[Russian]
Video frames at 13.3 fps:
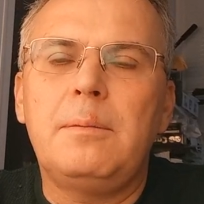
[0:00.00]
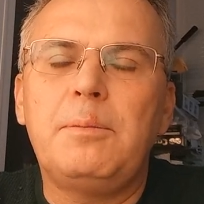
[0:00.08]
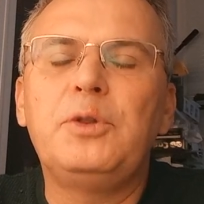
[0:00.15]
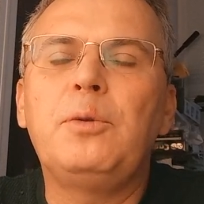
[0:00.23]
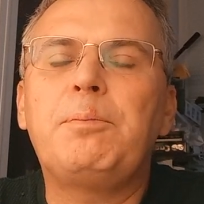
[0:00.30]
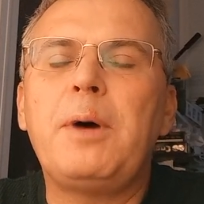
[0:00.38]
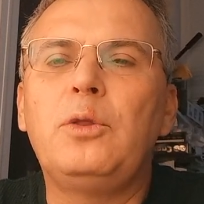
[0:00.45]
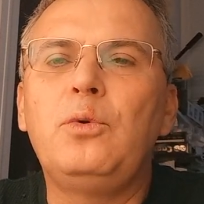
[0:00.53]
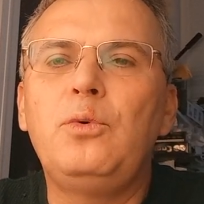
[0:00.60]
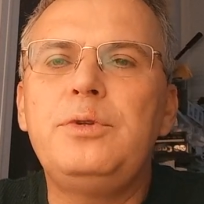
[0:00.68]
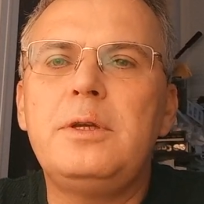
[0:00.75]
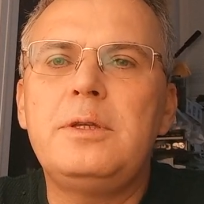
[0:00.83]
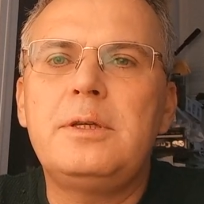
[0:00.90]

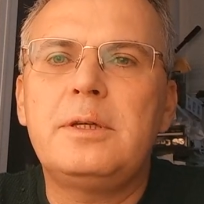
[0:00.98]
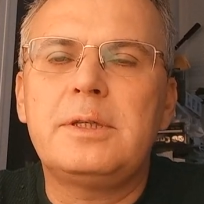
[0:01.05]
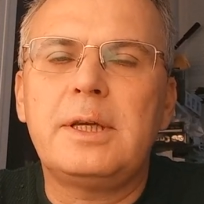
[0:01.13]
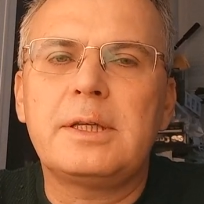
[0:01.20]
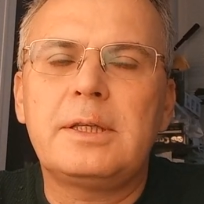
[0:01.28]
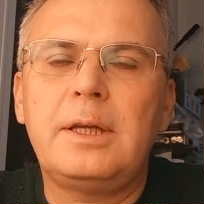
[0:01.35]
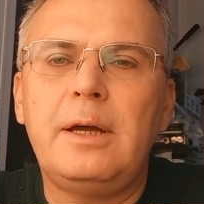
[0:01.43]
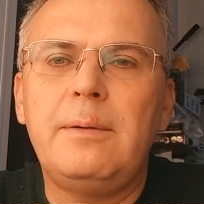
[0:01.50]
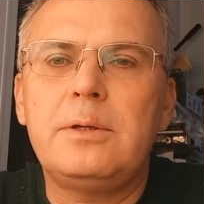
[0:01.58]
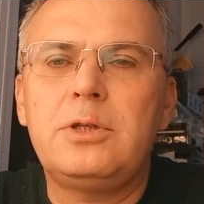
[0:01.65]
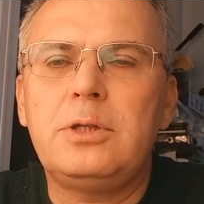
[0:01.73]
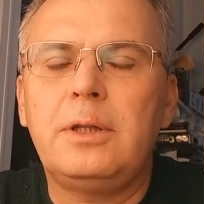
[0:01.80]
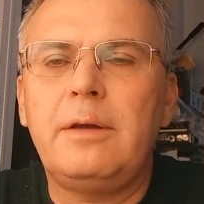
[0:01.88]
понудить,
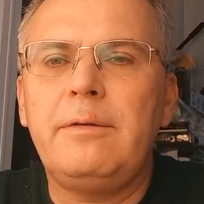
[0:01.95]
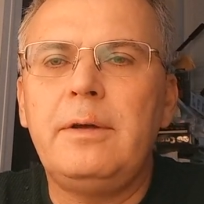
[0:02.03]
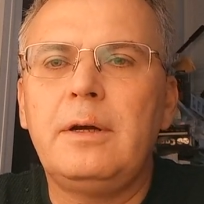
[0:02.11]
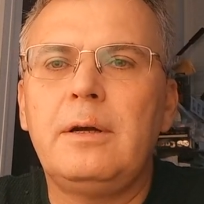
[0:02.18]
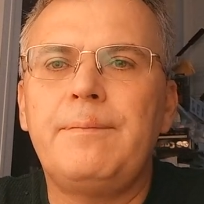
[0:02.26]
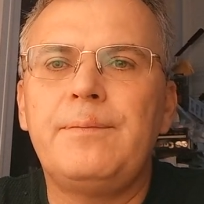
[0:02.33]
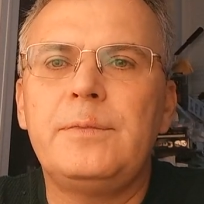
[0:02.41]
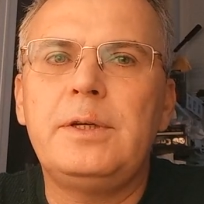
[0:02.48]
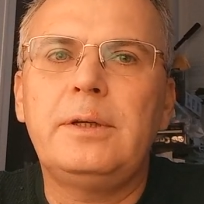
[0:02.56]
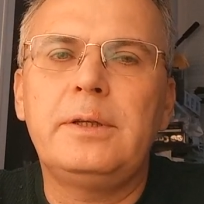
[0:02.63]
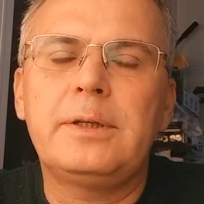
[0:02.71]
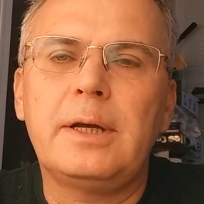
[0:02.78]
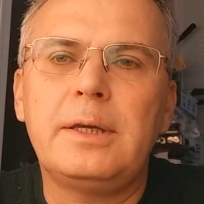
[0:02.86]
заставить человека
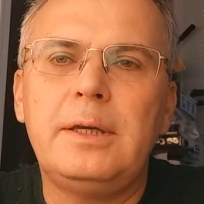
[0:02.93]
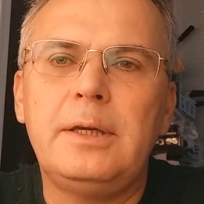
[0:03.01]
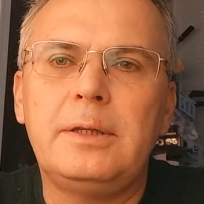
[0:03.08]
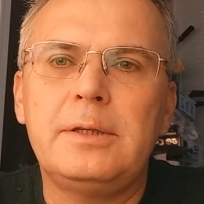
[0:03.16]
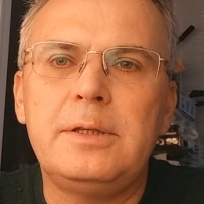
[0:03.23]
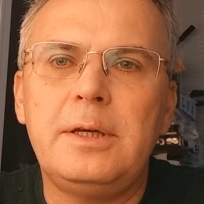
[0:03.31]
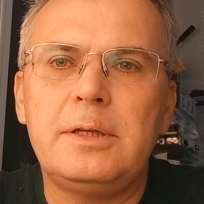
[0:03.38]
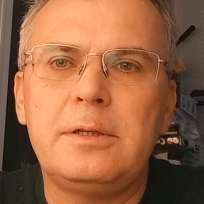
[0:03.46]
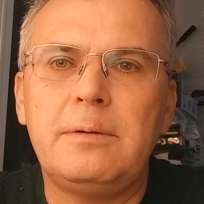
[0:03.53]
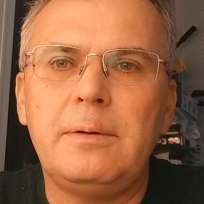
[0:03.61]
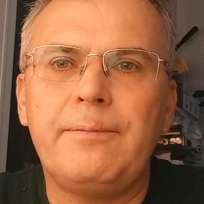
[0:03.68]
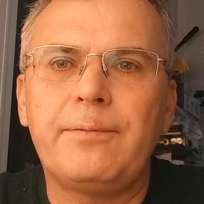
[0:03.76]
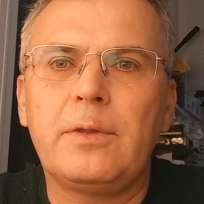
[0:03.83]
делать какие-то
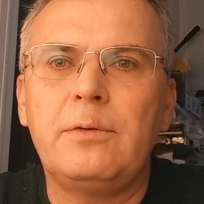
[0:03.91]
действия.